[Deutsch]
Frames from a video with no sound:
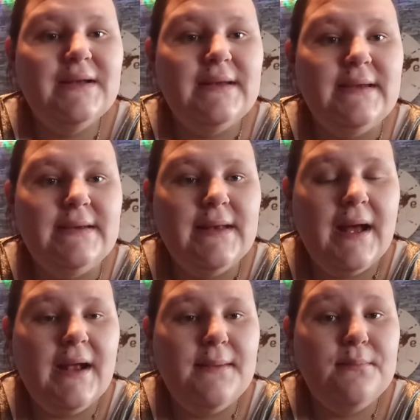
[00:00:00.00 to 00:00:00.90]
den
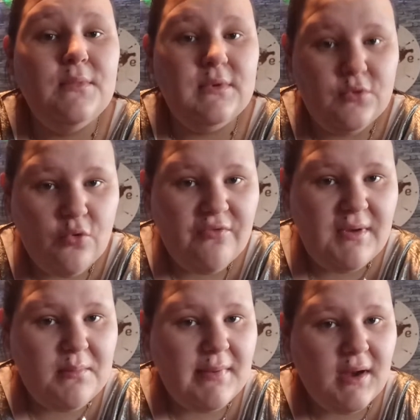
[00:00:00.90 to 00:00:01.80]
halben
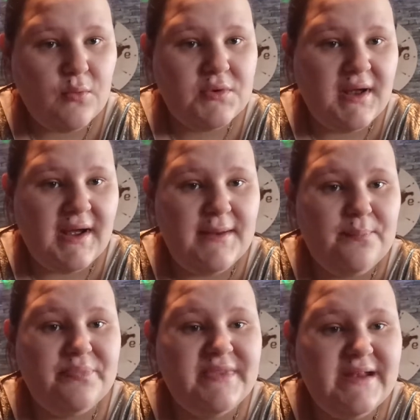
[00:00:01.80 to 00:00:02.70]
November und
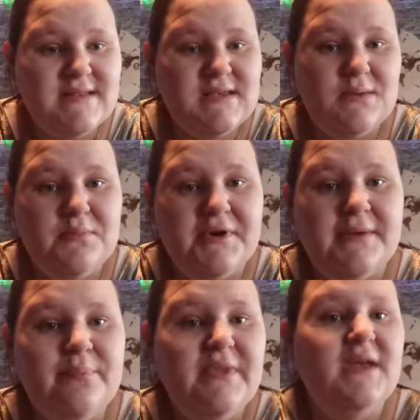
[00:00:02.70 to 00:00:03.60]
halben Dezember.